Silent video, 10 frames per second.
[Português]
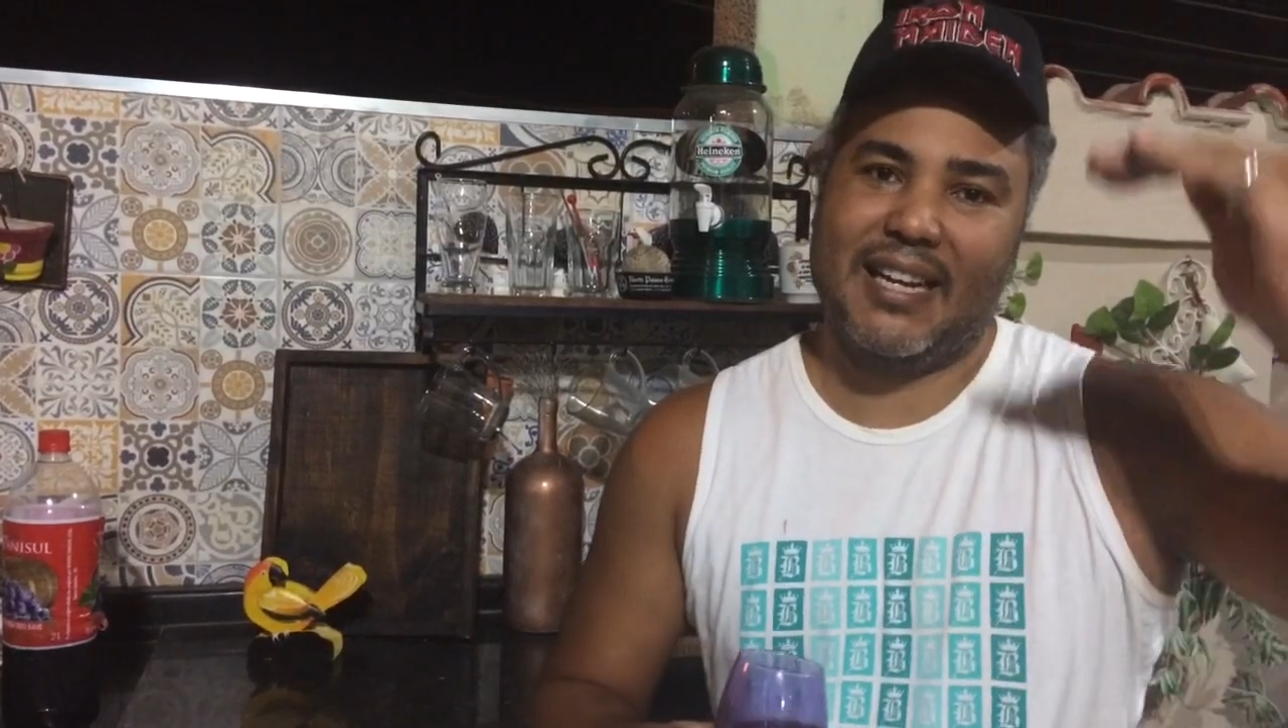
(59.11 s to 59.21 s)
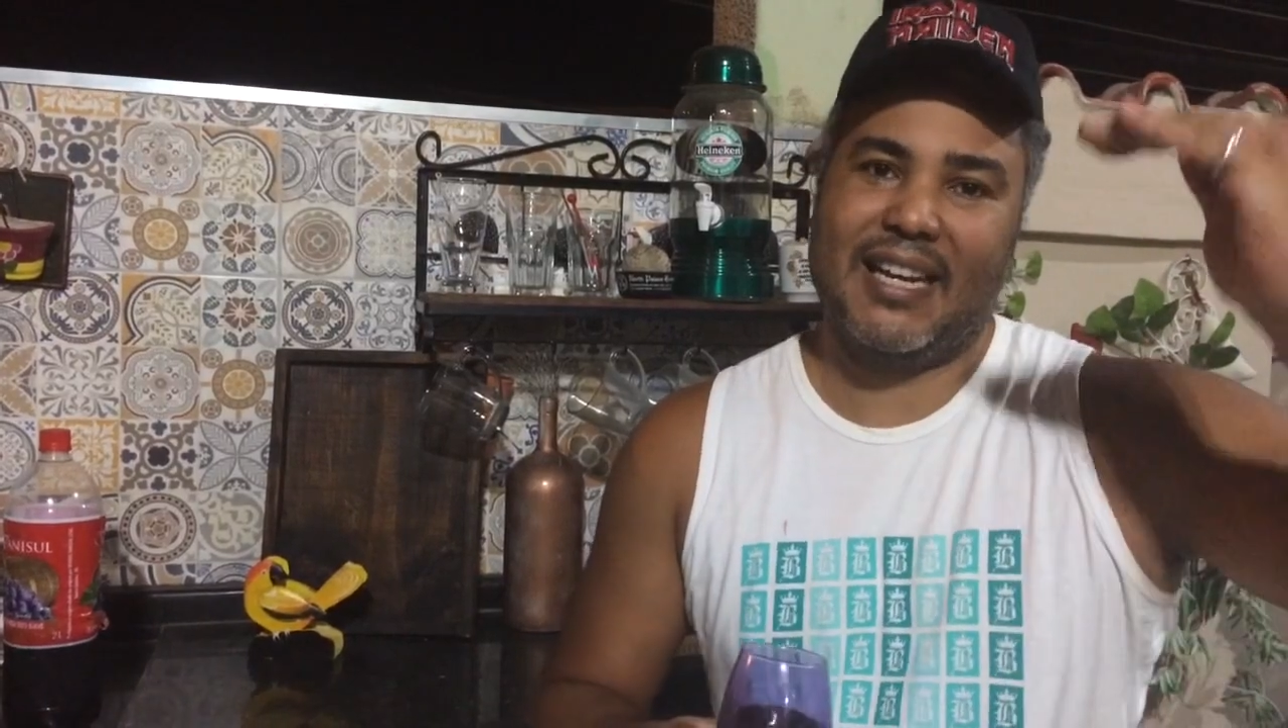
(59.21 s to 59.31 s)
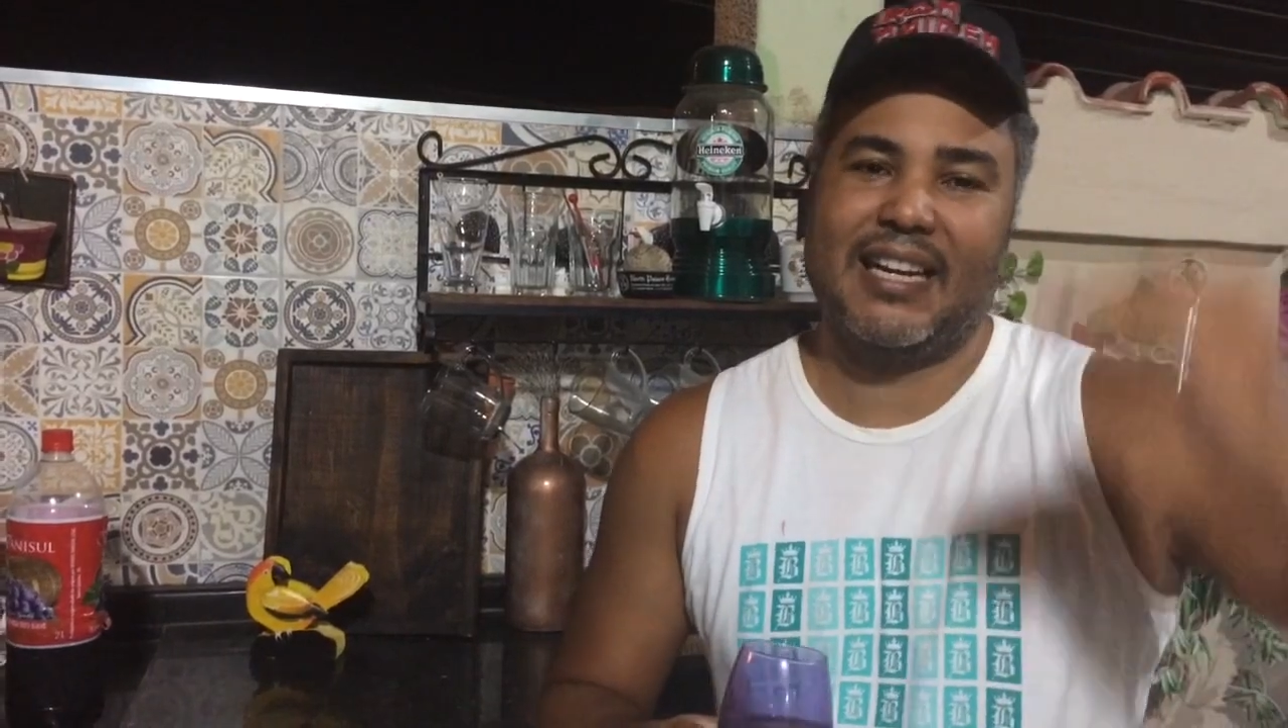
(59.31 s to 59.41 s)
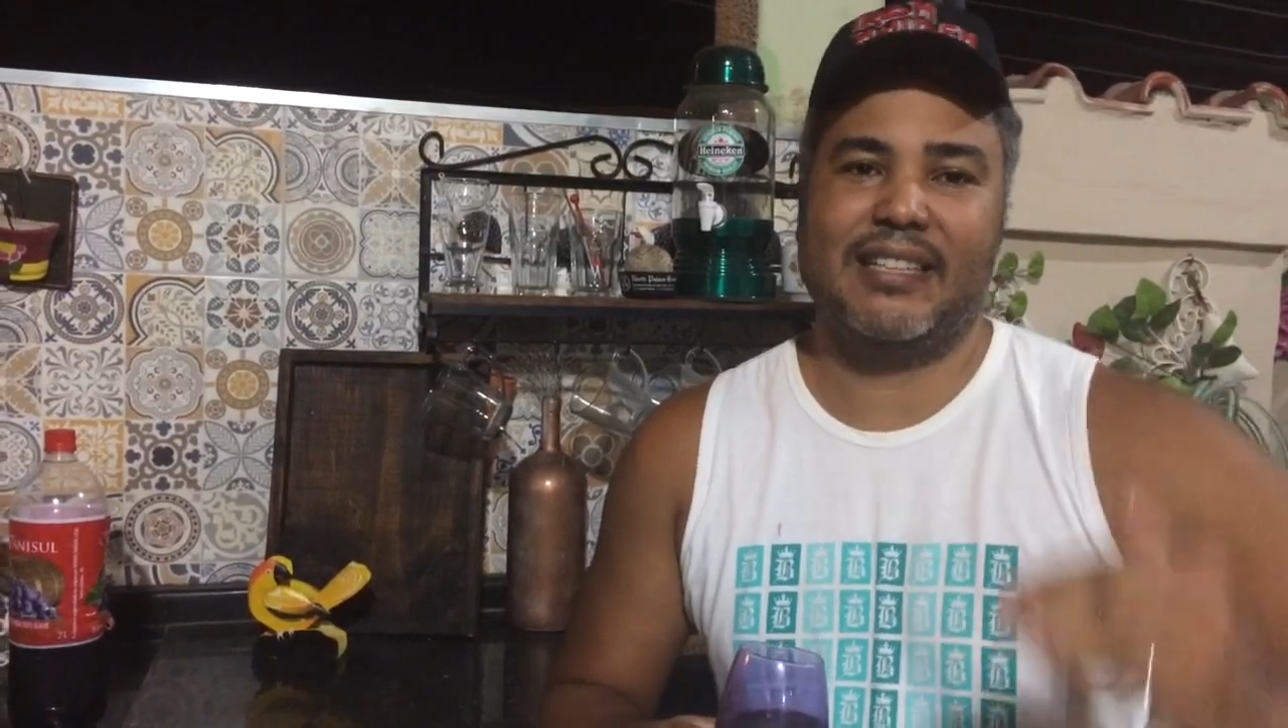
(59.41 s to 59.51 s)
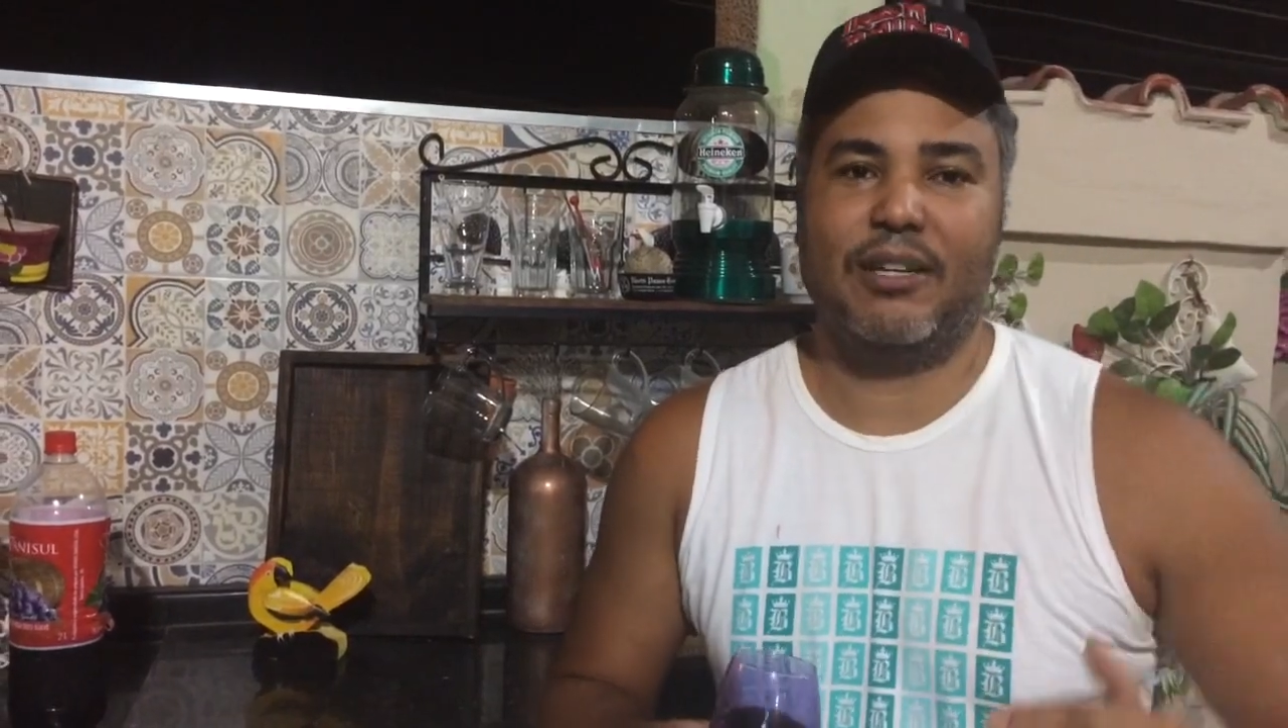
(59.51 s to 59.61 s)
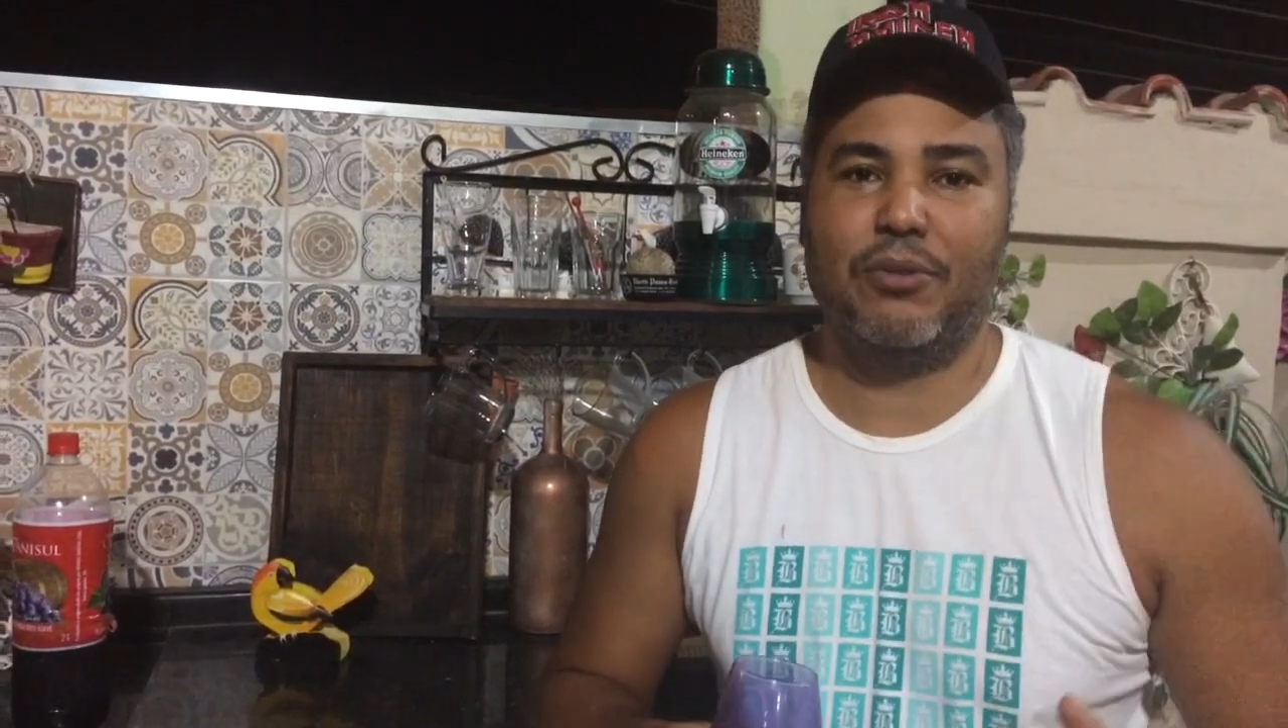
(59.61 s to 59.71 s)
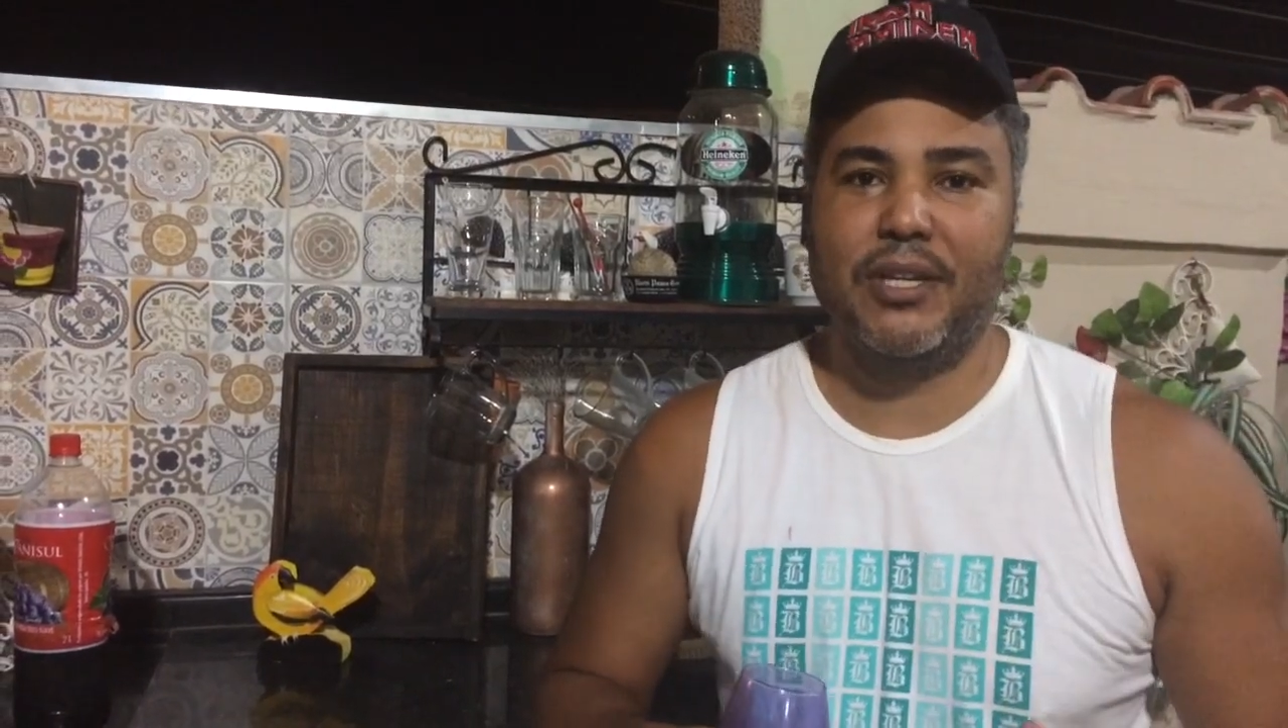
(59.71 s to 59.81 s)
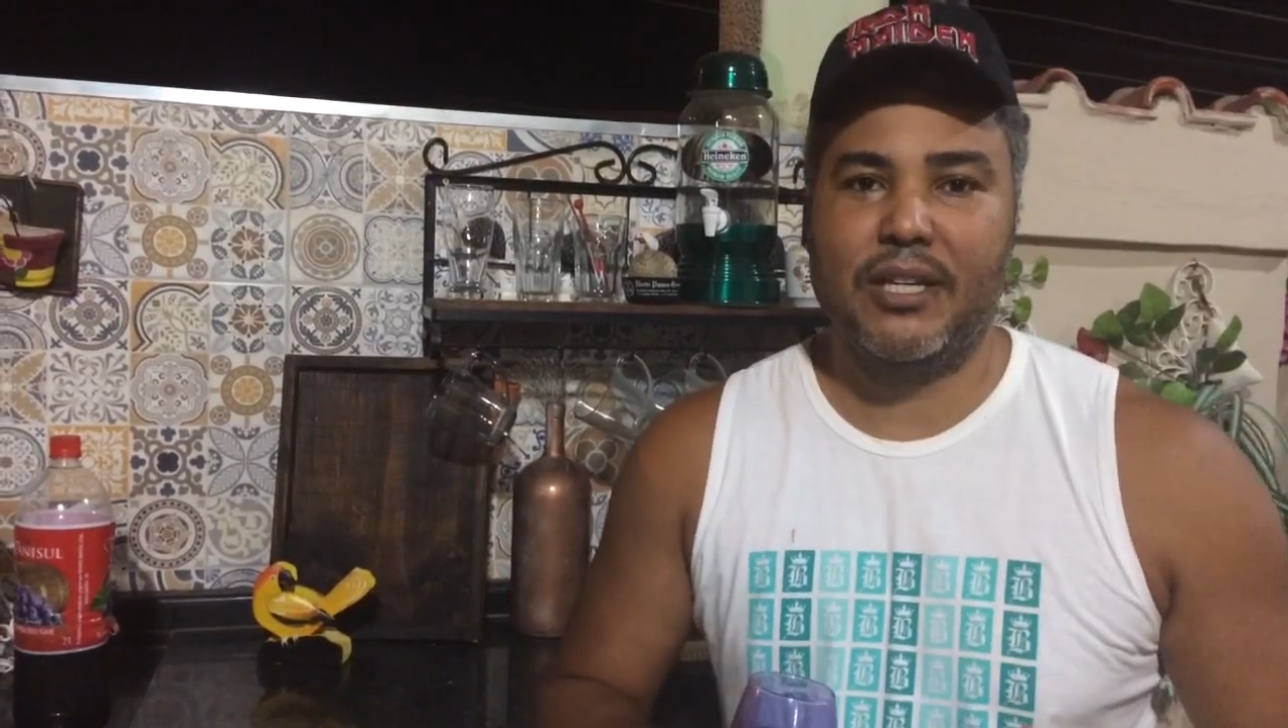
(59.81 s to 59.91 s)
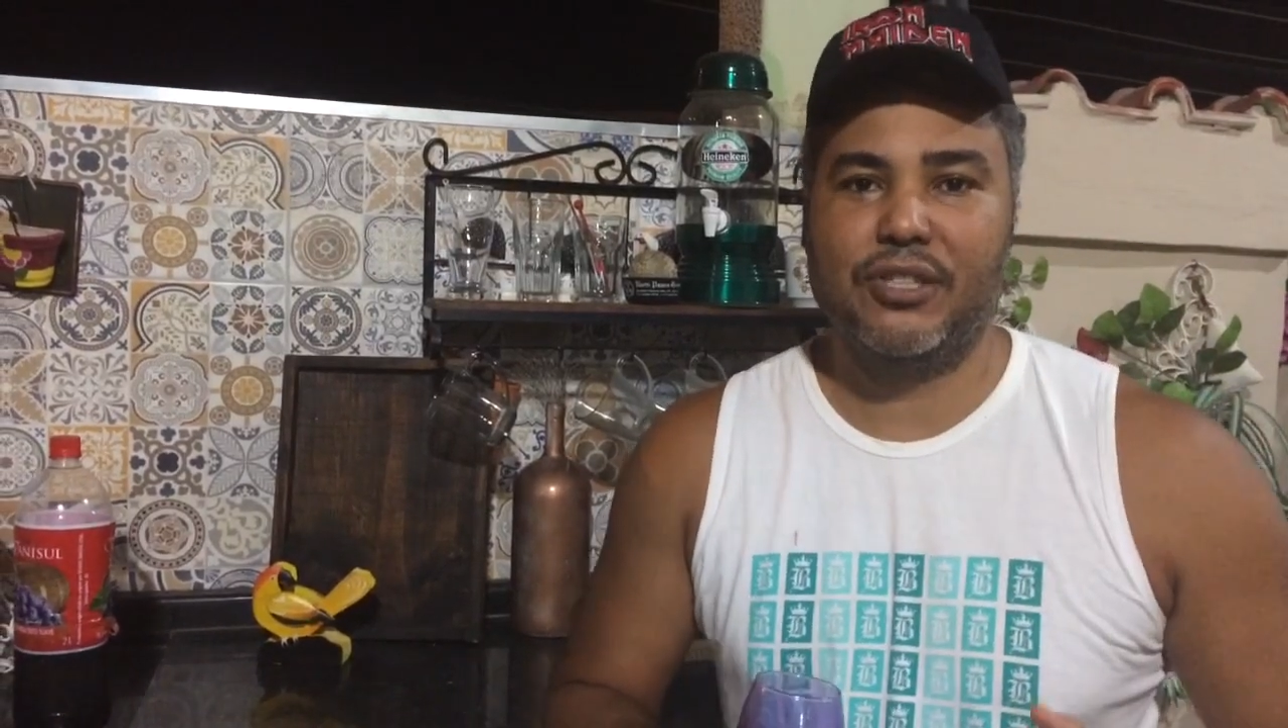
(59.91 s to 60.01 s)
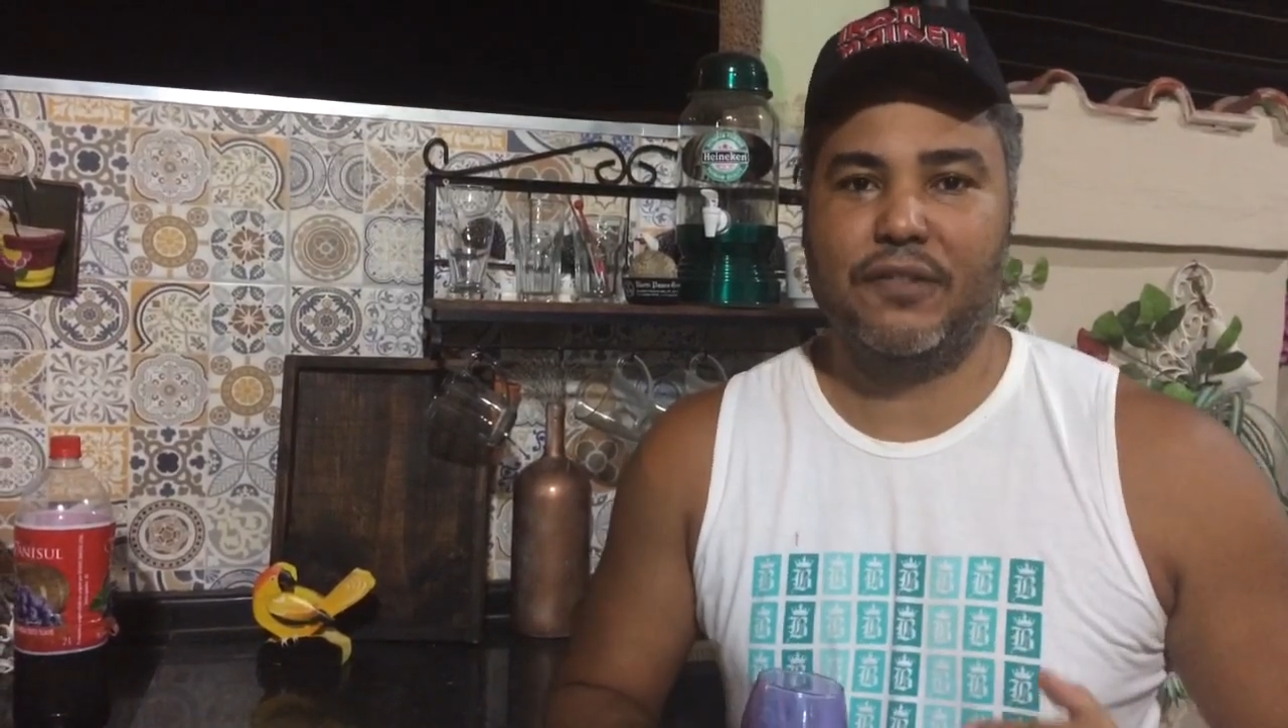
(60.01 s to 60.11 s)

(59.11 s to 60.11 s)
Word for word: naquela categoria